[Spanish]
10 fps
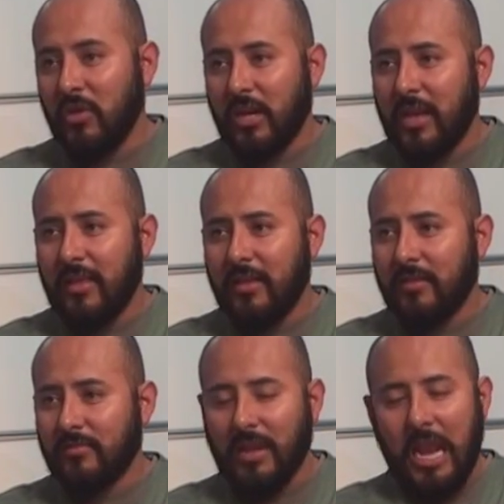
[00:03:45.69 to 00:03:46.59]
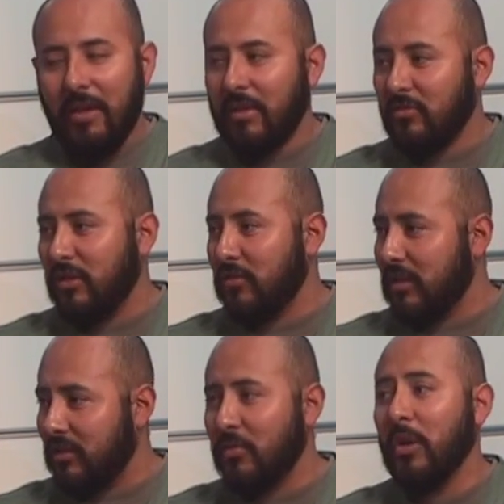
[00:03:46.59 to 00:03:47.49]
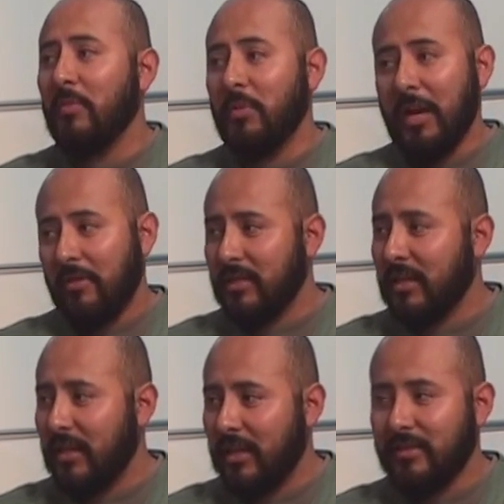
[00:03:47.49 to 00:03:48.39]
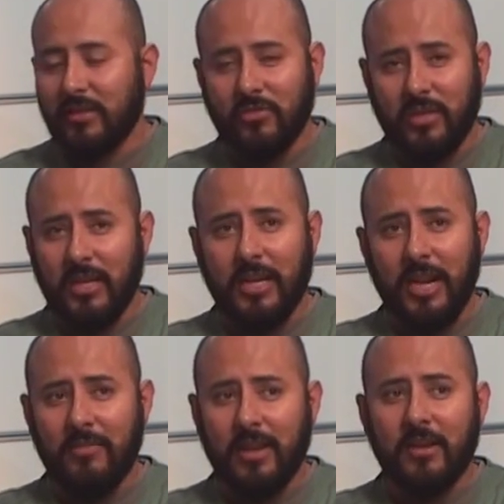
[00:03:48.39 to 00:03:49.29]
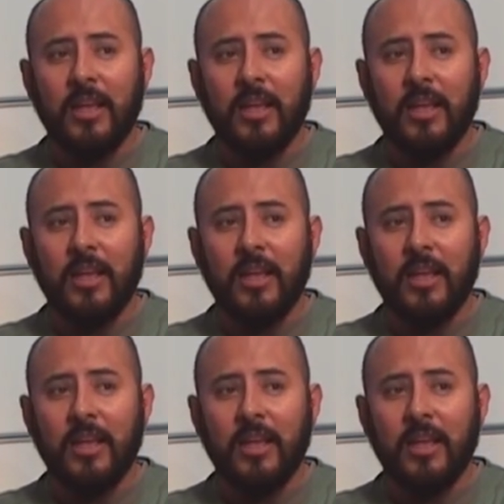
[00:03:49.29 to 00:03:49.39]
que nada, lavándose los dientes como la primera vez que dije, se los tienen que lavar